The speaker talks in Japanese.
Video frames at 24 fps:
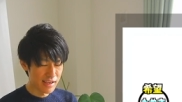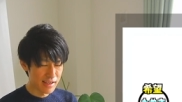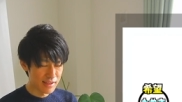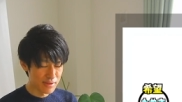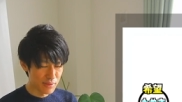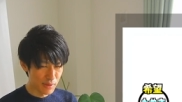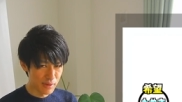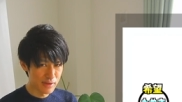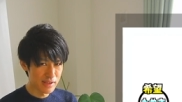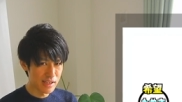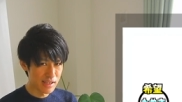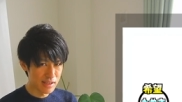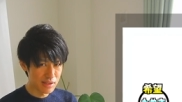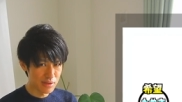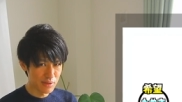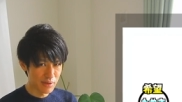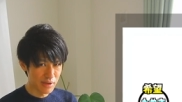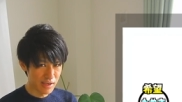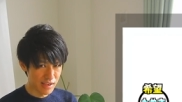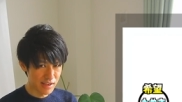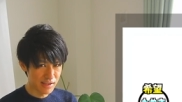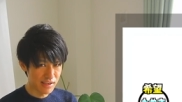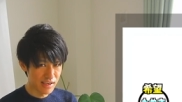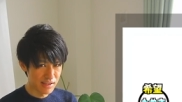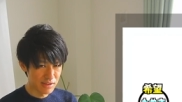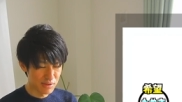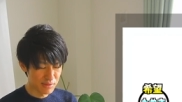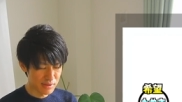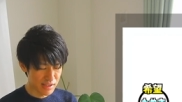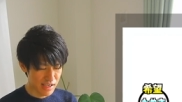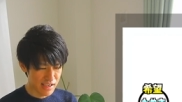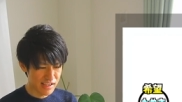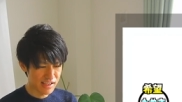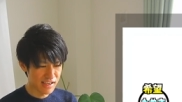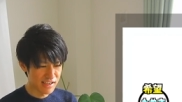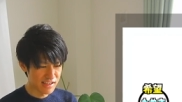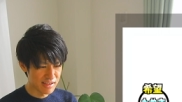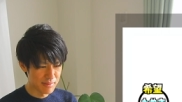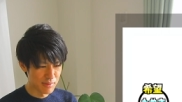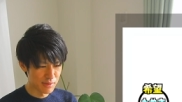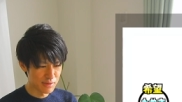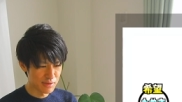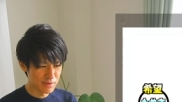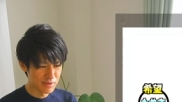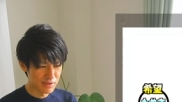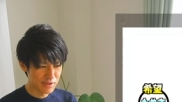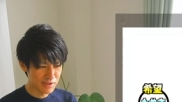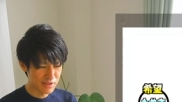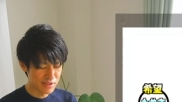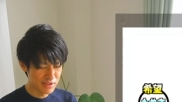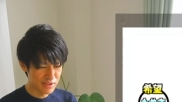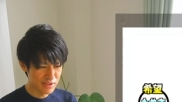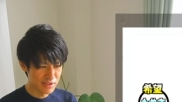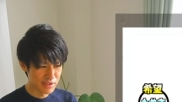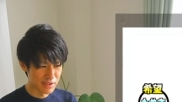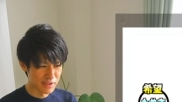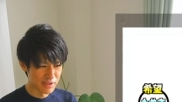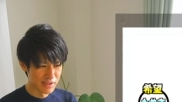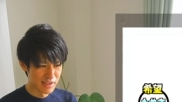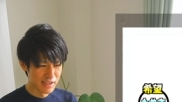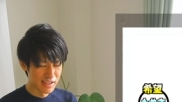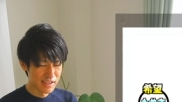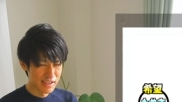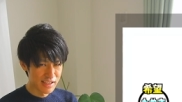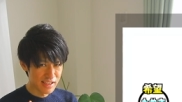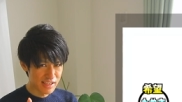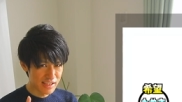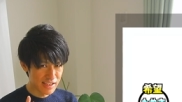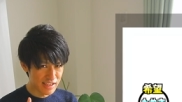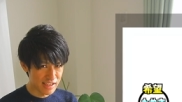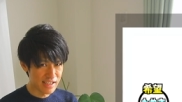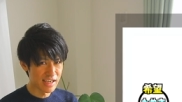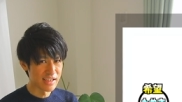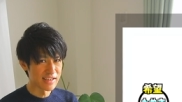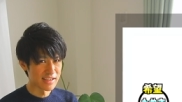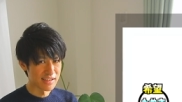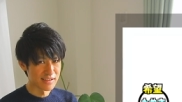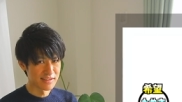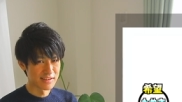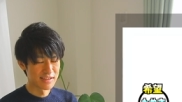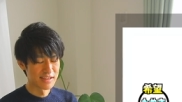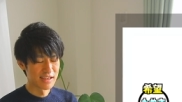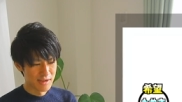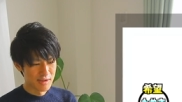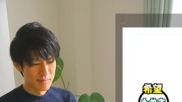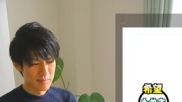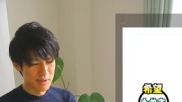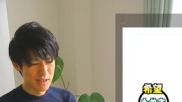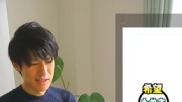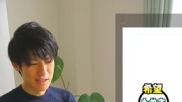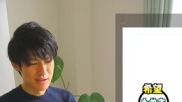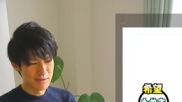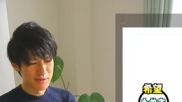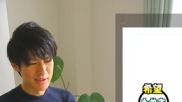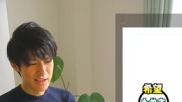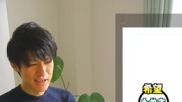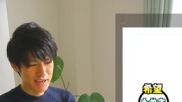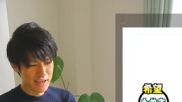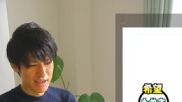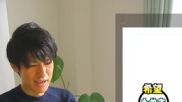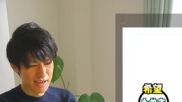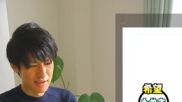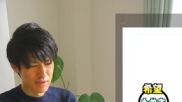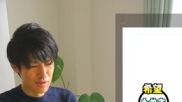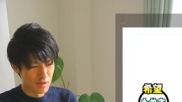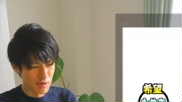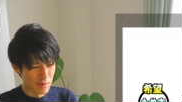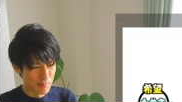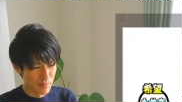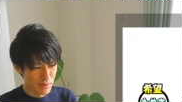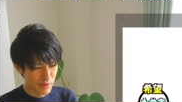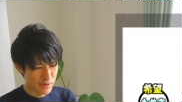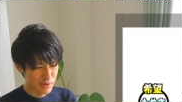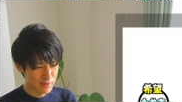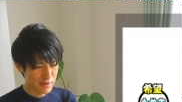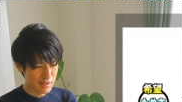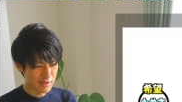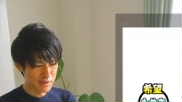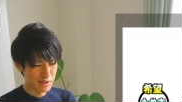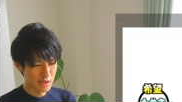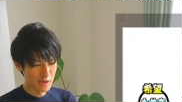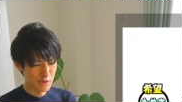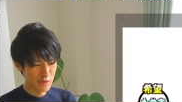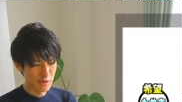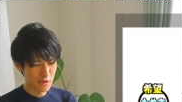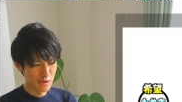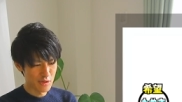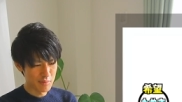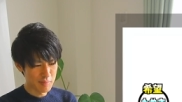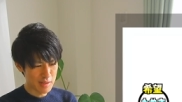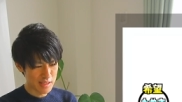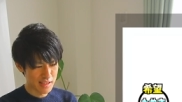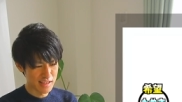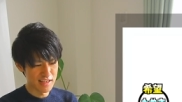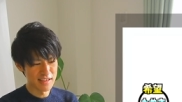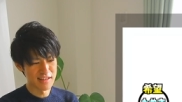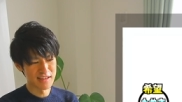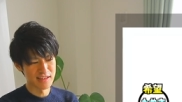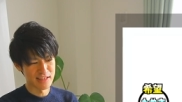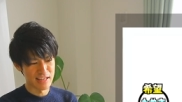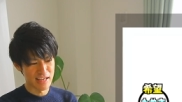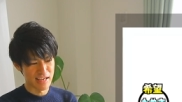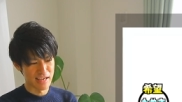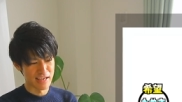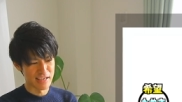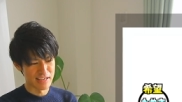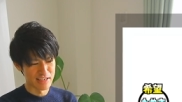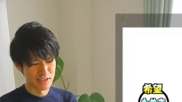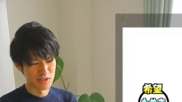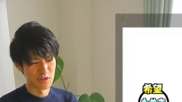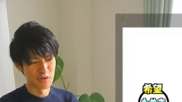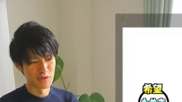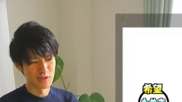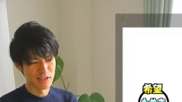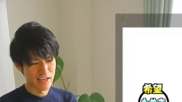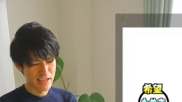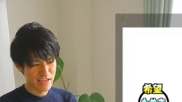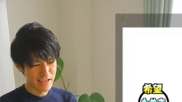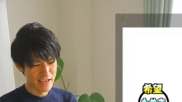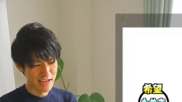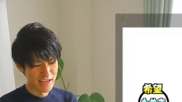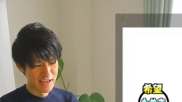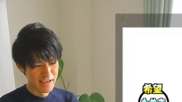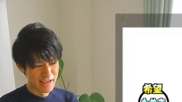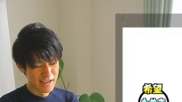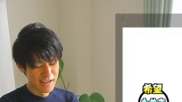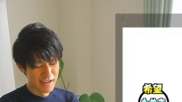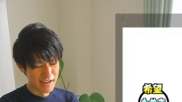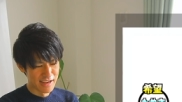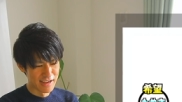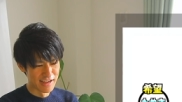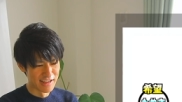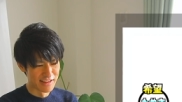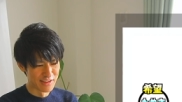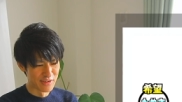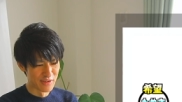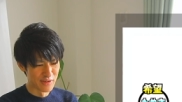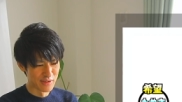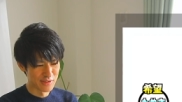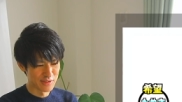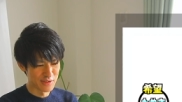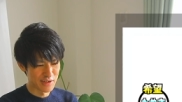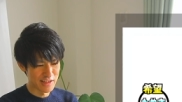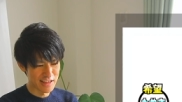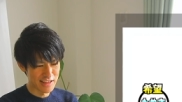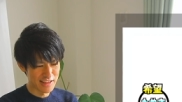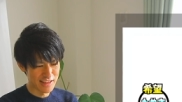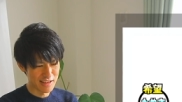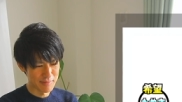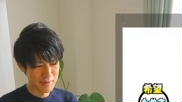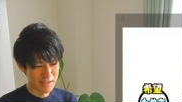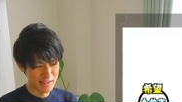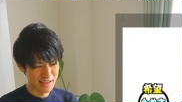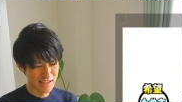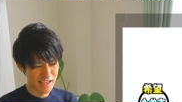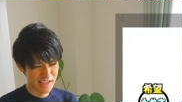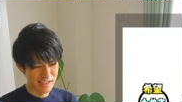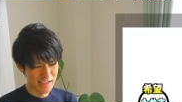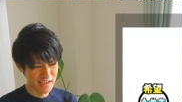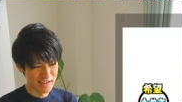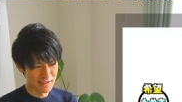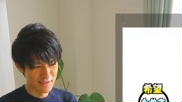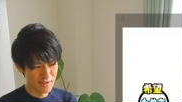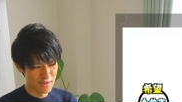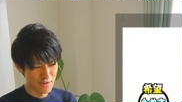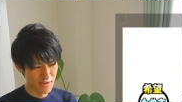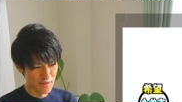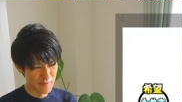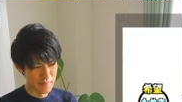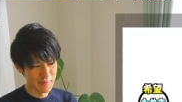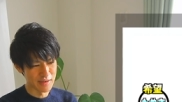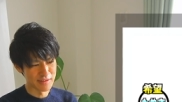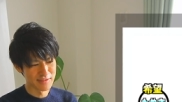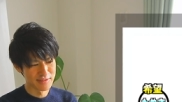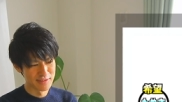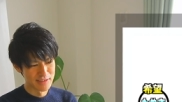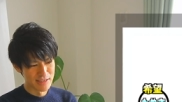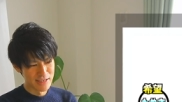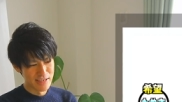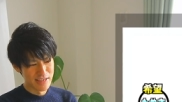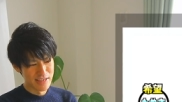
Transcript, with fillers: 独断と偏見と体験に基づく意見です。なので、僕はそれを、信じているので、それで喋っていきたいと思います。